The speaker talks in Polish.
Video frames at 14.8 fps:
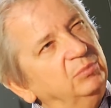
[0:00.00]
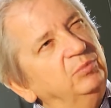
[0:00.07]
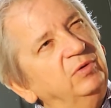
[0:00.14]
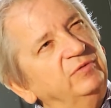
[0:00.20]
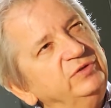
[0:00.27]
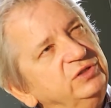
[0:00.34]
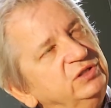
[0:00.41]

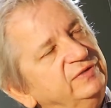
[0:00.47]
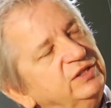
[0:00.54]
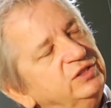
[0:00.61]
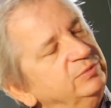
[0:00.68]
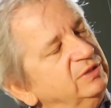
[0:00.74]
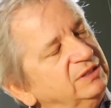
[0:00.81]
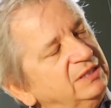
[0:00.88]
bo widzi z
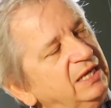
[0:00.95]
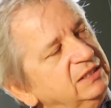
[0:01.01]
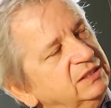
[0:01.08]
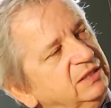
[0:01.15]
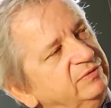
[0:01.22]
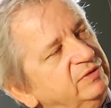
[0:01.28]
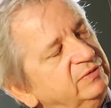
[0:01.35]
większym
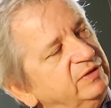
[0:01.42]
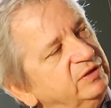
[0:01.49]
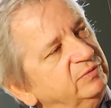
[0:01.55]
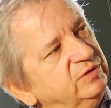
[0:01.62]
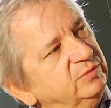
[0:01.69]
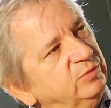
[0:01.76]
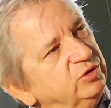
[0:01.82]
dystansem, więc,
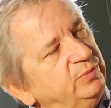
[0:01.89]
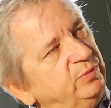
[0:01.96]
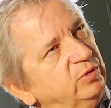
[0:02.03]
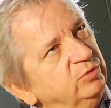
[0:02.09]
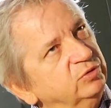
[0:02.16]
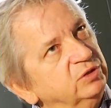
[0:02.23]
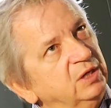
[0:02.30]
więc może
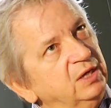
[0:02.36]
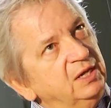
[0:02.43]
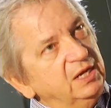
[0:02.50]
pomóc.